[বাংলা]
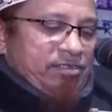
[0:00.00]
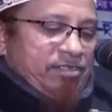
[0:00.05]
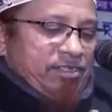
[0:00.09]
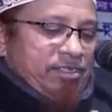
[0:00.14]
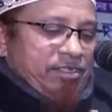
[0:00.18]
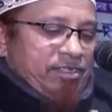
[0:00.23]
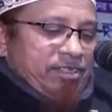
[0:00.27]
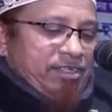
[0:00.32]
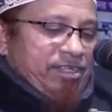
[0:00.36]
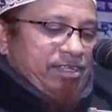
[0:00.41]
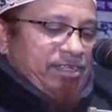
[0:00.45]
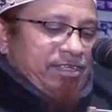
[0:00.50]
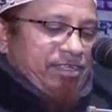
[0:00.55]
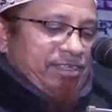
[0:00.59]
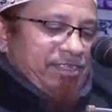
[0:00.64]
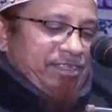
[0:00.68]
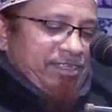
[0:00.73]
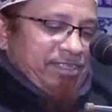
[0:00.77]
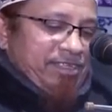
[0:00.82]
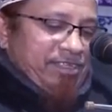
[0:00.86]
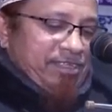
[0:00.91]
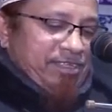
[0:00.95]
ঠিক না
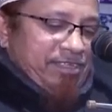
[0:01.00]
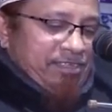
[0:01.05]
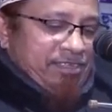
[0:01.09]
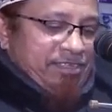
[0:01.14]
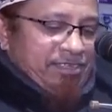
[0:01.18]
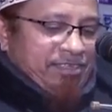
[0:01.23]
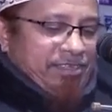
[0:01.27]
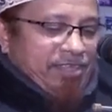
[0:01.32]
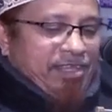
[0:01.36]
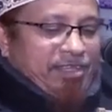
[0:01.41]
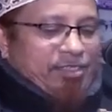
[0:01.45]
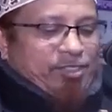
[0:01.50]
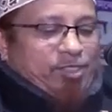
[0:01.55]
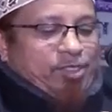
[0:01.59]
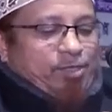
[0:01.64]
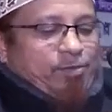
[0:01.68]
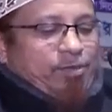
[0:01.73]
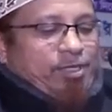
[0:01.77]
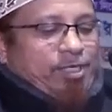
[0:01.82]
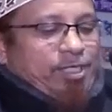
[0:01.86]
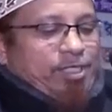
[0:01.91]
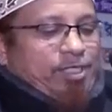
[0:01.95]
এক
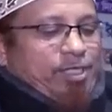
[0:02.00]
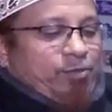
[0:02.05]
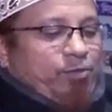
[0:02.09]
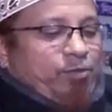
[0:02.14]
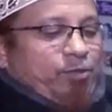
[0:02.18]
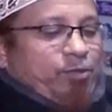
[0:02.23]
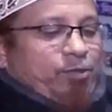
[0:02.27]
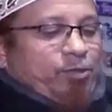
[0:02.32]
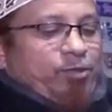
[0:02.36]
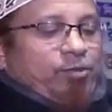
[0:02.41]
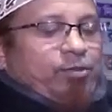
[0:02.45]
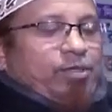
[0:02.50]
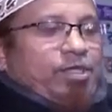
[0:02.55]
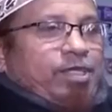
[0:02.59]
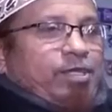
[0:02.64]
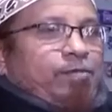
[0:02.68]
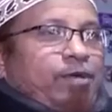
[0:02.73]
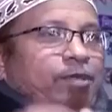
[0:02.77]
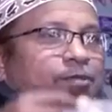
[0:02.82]
সময় এটা পড়তো কে